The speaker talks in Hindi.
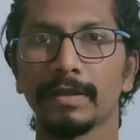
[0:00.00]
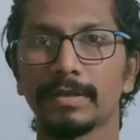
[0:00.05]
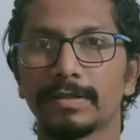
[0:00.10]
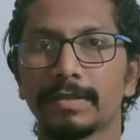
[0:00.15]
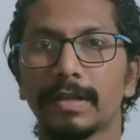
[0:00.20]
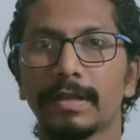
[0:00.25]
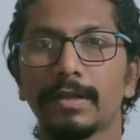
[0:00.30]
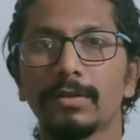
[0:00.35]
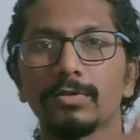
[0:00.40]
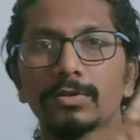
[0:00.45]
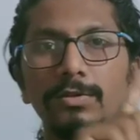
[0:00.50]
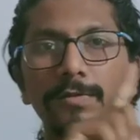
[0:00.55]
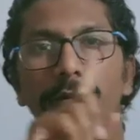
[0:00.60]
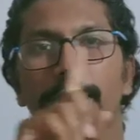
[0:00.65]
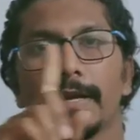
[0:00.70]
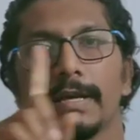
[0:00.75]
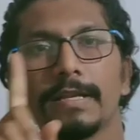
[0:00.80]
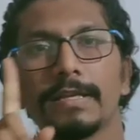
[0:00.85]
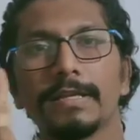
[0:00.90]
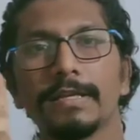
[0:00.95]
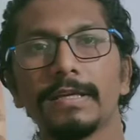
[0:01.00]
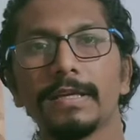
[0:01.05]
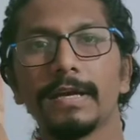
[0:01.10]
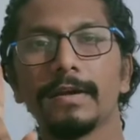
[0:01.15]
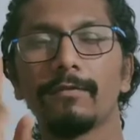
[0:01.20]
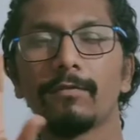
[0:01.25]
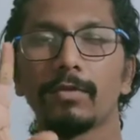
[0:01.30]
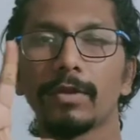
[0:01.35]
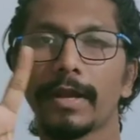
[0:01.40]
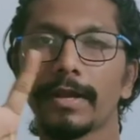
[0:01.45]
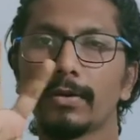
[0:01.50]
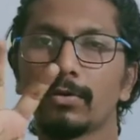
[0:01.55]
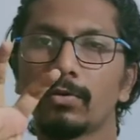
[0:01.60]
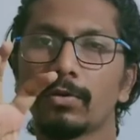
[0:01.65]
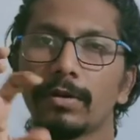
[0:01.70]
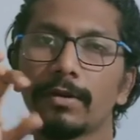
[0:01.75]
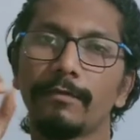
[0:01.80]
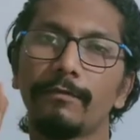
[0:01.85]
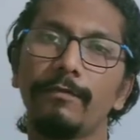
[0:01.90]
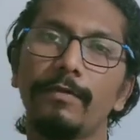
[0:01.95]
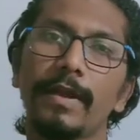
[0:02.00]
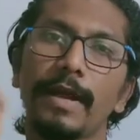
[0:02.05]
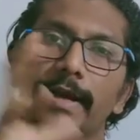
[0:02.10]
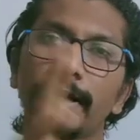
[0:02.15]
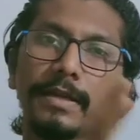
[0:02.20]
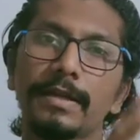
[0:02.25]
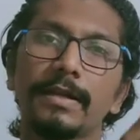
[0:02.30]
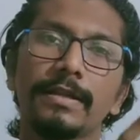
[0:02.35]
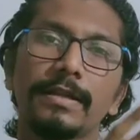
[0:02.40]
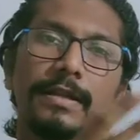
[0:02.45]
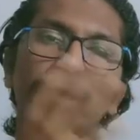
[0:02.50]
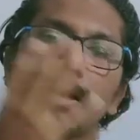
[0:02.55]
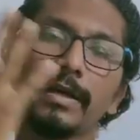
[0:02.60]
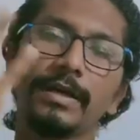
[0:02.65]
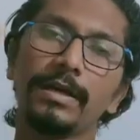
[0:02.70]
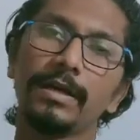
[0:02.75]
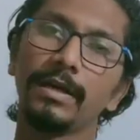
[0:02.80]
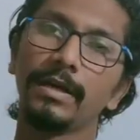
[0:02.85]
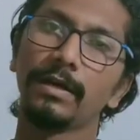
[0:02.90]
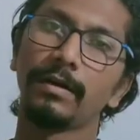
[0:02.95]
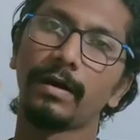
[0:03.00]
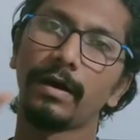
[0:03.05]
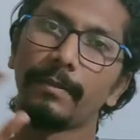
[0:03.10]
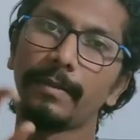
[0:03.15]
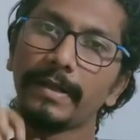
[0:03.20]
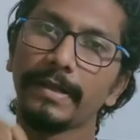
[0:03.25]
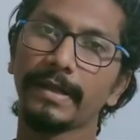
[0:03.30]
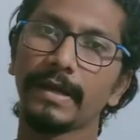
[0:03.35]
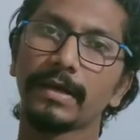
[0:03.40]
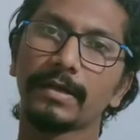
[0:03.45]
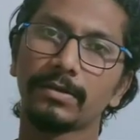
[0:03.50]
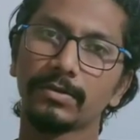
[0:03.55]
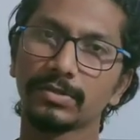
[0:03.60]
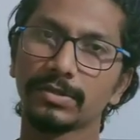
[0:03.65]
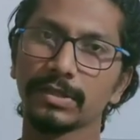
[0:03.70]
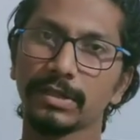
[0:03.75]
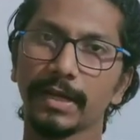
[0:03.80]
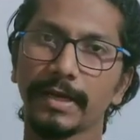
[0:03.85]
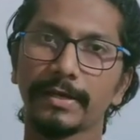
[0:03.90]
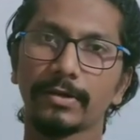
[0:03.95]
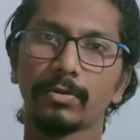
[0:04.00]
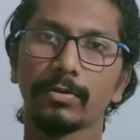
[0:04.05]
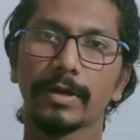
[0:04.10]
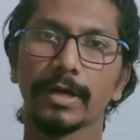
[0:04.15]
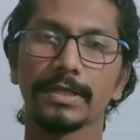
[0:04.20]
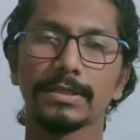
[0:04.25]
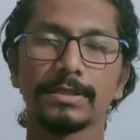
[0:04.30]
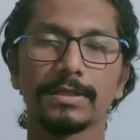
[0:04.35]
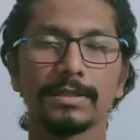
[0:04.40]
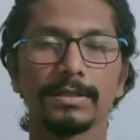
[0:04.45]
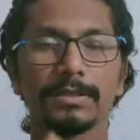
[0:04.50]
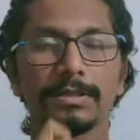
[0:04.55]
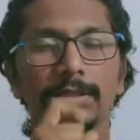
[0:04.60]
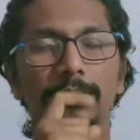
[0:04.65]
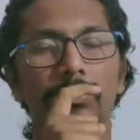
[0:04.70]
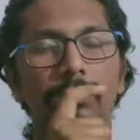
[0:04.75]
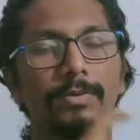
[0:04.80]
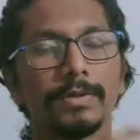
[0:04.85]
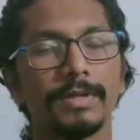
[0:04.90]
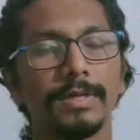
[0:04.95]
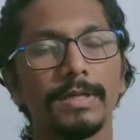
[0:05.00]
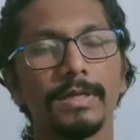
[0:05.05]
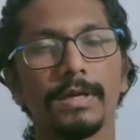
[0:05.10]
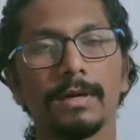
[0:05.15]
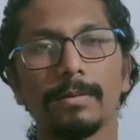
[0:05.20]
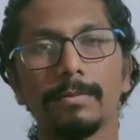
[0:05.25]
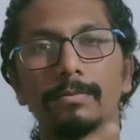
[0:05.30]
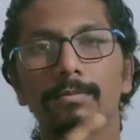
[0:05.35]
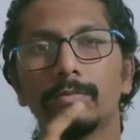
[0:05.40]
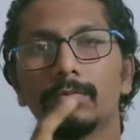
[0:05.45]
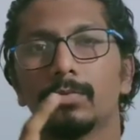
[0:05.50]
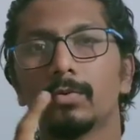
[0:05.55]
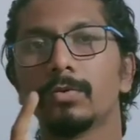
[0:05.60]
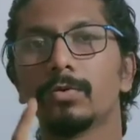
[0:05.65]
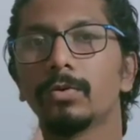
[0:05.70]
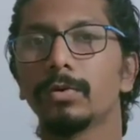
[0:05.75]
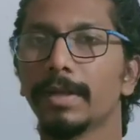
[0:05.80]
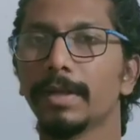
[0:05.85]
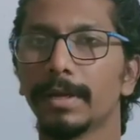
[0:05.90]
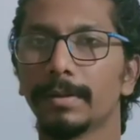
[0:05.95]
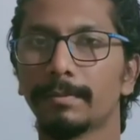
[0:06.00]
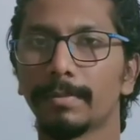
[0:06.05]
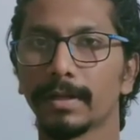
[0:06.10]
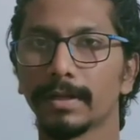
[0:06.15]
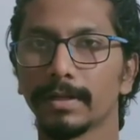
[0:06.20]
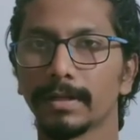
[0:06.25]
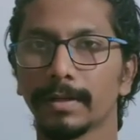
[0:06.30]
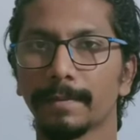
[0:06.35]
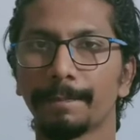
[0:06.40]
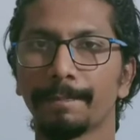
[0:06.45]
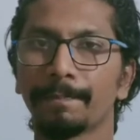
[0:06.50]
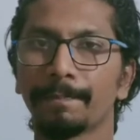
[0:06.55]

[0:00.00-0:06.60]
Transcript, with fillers: सनरेज उस पर गिरती है वो लाइट को रिफ्लेक्ट करता है हमारी आँख उसे लाइट को कैच करती है तो वही हम मून को देख पाते हैं